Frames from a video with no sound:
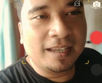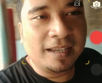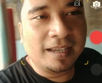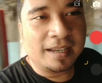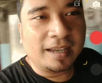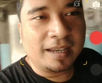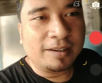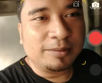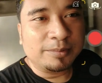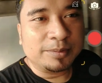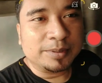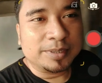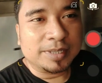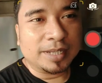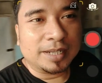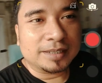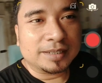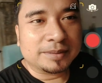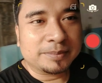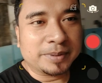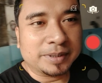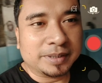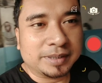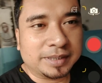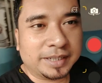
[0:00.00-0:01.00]
kalau misalnya
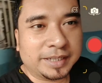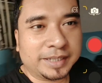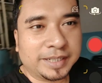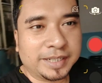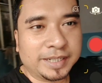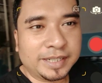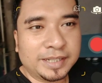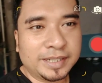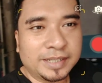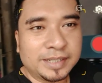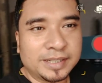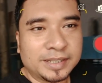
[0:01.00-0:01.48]
seperti ini